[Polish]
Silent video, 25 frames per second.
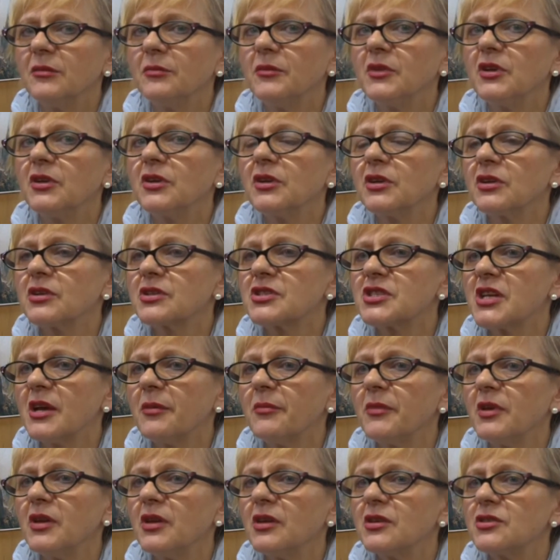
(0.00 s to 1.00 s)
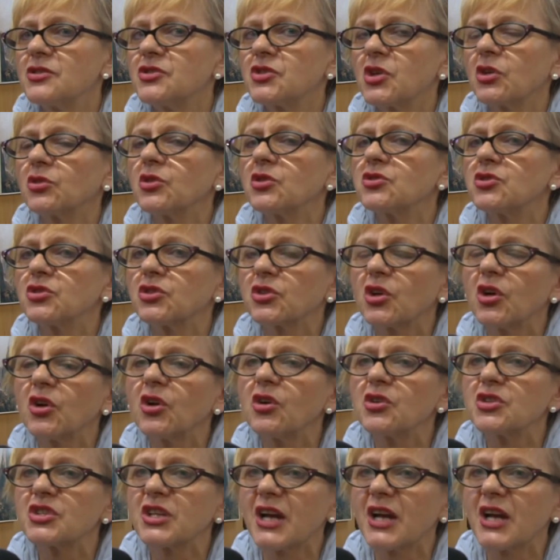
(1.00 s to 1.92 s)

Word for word: my chcemy ściągnąć od kogoś